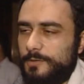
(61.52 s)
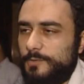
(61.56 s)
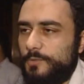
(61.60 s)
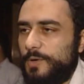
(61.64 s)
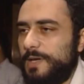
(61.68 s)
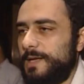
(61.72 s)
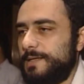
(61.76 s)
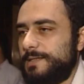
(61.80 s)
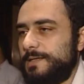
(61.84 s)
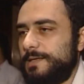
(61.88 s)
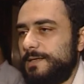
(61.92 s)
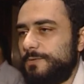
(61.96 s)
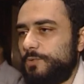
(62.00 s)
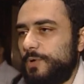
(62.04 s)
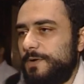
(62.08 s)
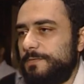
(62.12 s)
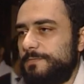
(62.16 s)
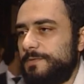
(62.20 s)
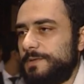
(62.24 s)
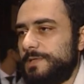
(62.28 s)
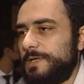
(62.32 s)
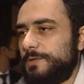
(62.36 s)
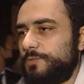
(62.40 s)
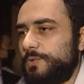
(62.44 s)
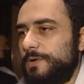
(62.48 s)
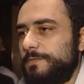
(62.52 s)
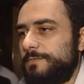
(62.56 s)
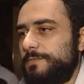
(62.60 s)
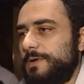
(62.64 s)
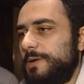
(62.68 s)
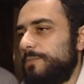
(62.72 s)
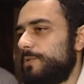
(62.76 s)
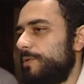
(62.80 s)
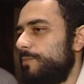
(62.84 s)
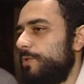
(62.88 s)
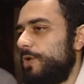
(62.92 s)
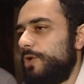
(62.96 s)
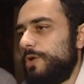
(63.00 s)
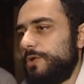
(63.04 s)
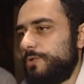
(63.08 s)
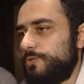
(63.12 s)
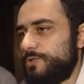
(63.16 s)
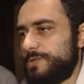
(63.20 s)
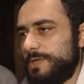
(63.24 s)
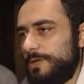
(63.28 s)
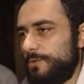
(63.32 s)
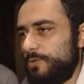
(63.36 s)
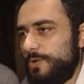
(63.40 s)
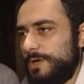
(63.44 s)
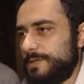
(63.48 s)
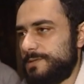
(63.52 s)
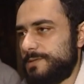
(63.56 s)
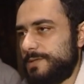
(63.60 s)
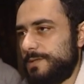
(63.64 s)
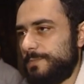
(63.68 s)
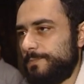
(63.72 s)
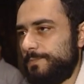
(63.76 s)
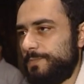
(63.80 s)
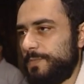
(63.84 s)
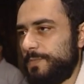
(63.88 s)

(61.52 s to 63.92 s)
الولد اللي اتوفى ده اتوفى قبل ما هو يوصل له اصلا